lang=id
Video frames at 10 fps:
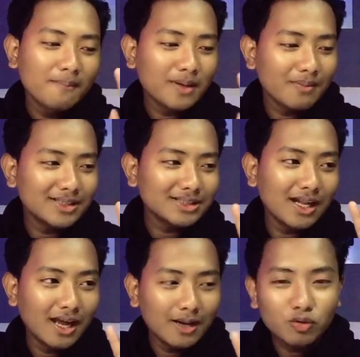
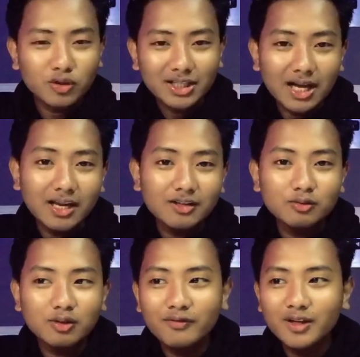permasalahan mungkin kalian
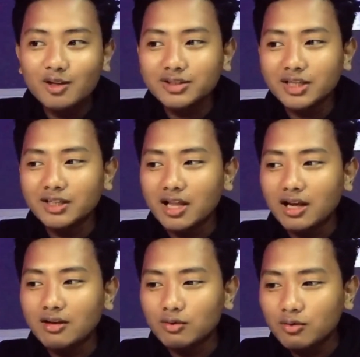nonton video channel
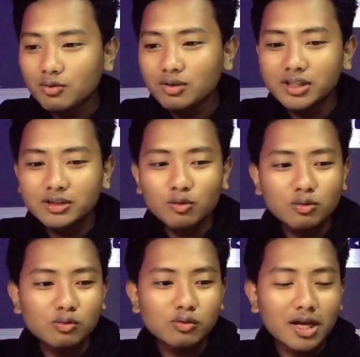aku
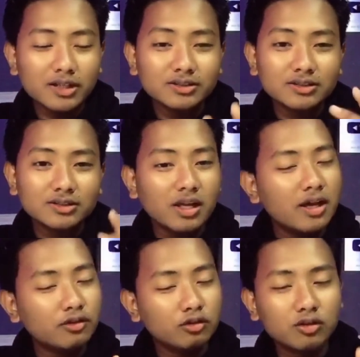itu kurang
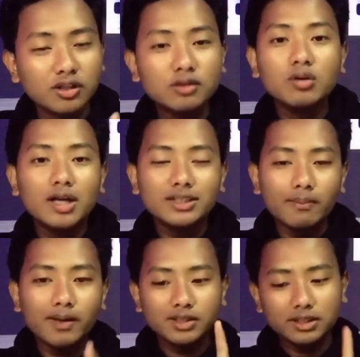e, nontonnya itu nggak
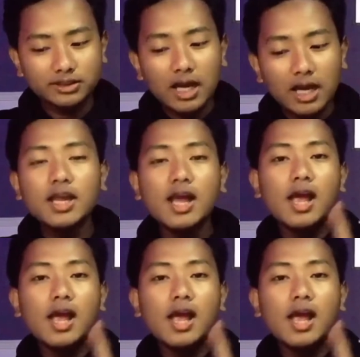sampai selesai